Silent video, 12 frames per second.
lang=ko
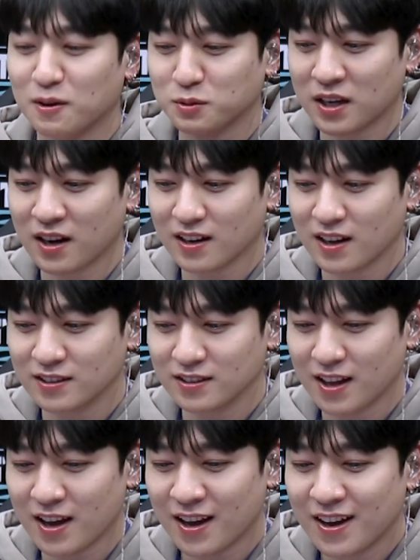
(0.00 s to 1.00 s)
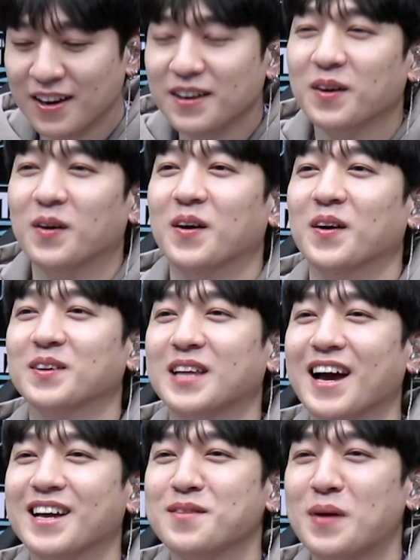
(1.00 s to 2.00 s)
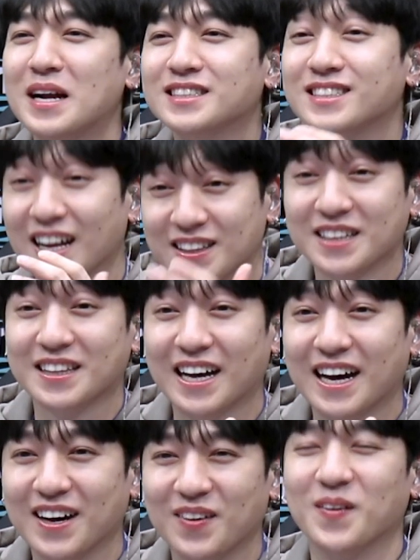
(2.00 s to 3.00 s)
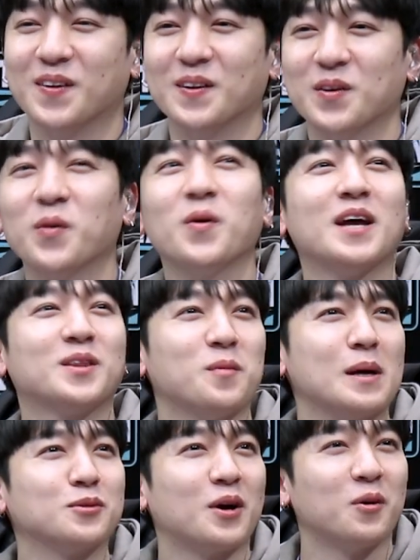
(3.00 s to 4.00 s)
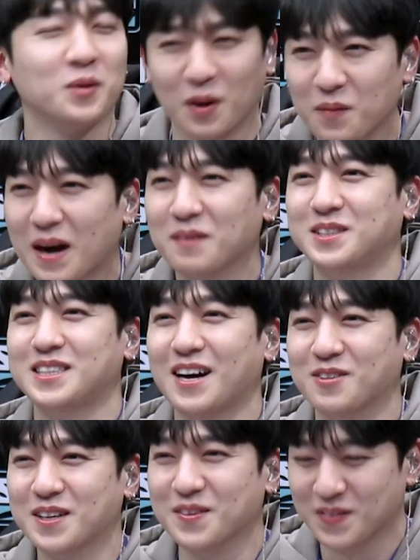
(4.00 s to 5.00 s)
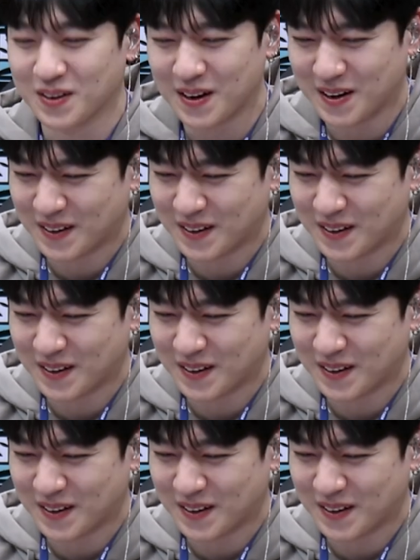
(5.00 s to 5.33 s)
라고 생각을 했는데, 어, 다행히 발신이 안 됐다. 어, 요거에 또 만족하고 넘어갑시다, 우리 뭐.